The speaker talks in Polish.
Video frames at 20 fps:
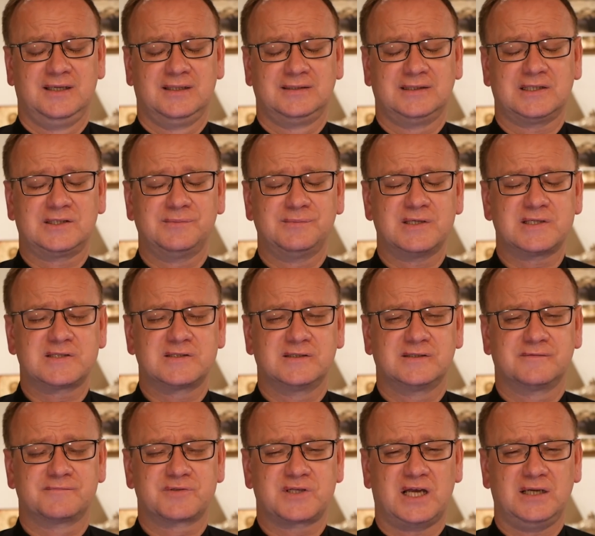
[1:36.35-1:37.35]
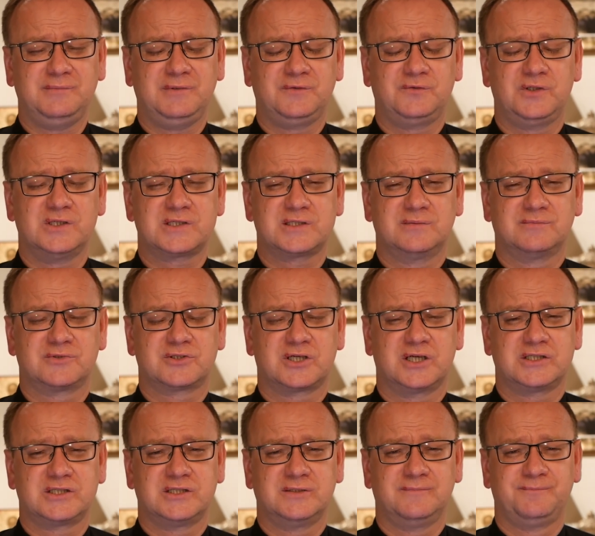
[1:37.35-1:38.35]
Natomiast w Psalmie 23
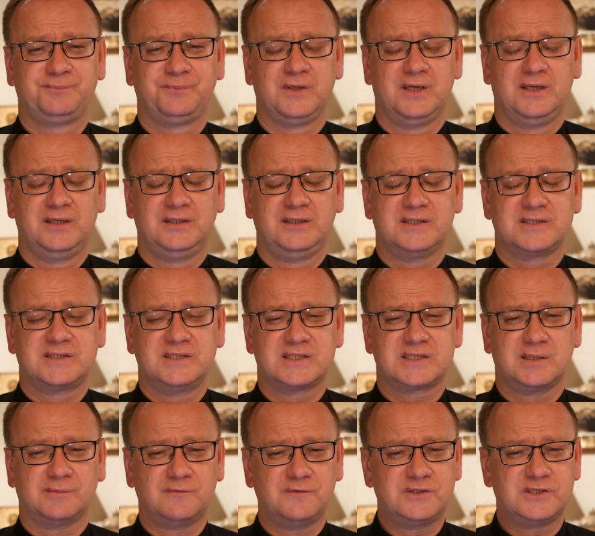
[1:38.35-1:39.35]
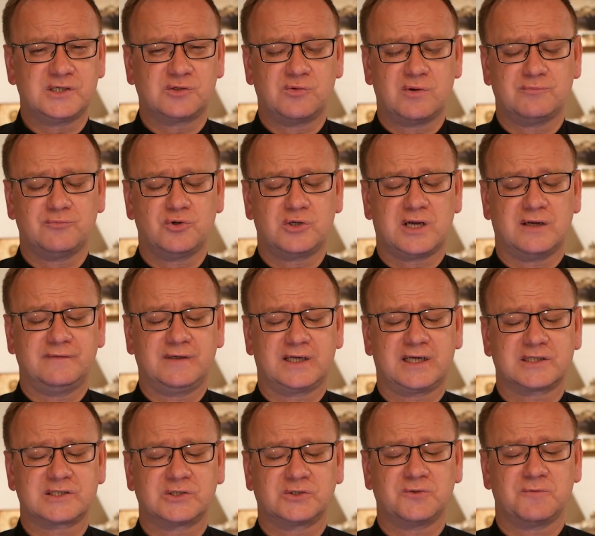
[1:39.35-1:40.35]
jest niesamowicie głęboka wiara,
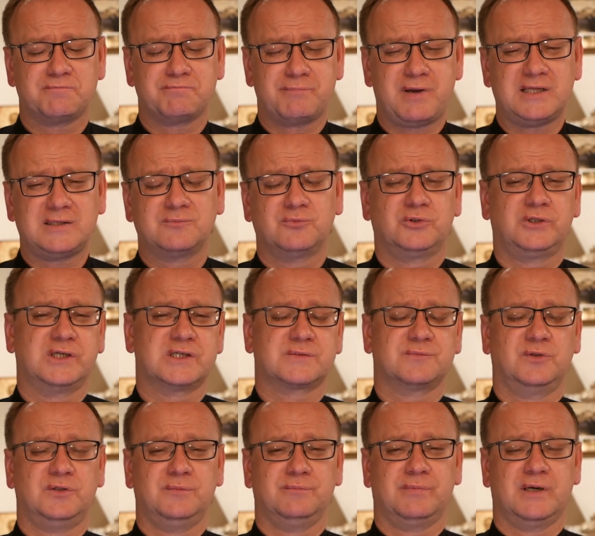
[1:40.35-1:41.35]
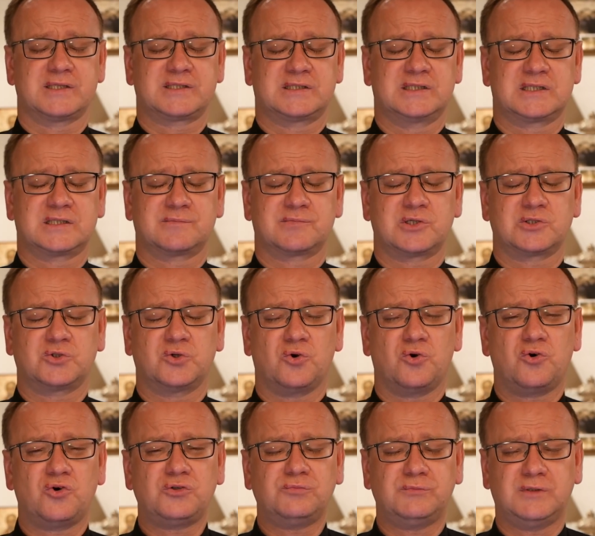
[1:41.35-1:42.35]
że to Pan Bóg jest moim pasterzem, że to
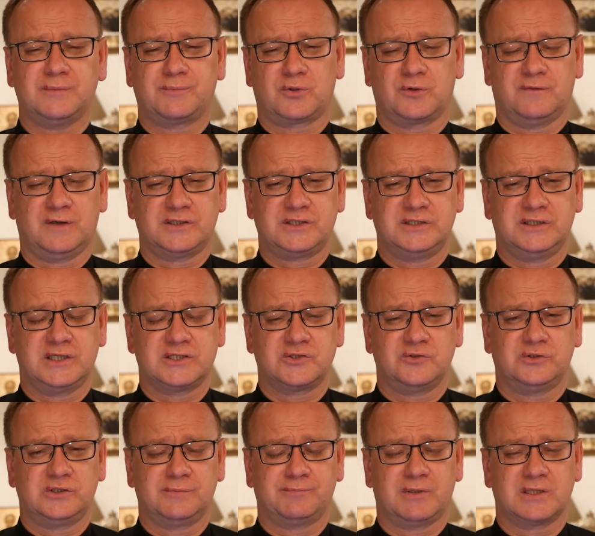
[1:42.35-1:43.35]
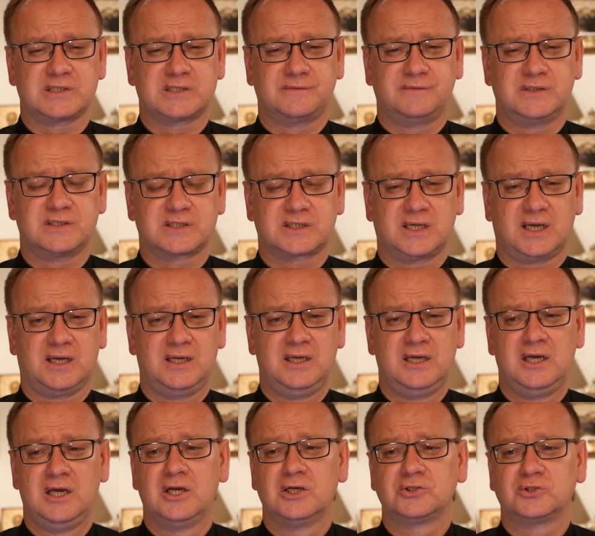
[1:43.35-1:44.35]
On mnie prowadzi na zielone pastwiska,
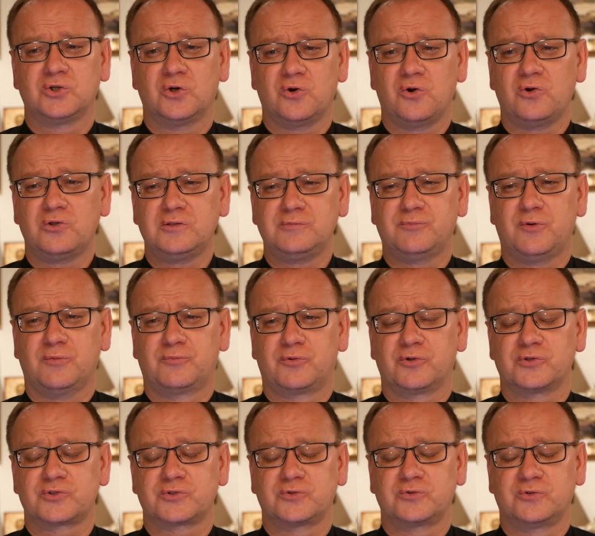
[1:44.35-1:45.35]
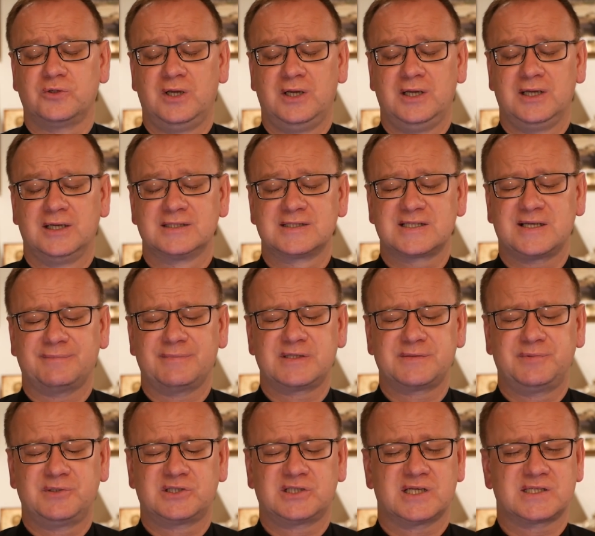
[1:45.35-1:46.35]
to On po prostu
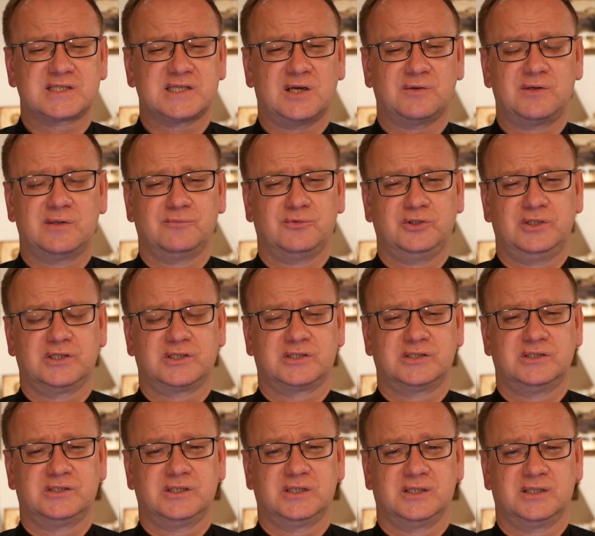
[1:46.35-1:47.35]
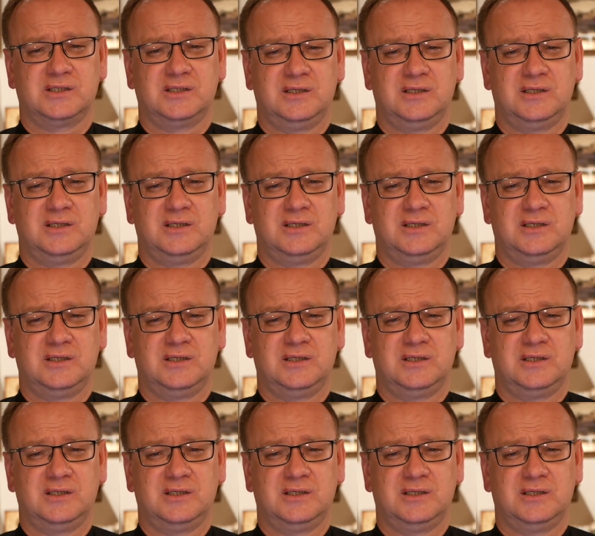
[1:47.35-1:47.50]
zabezpiecza całe moje życie.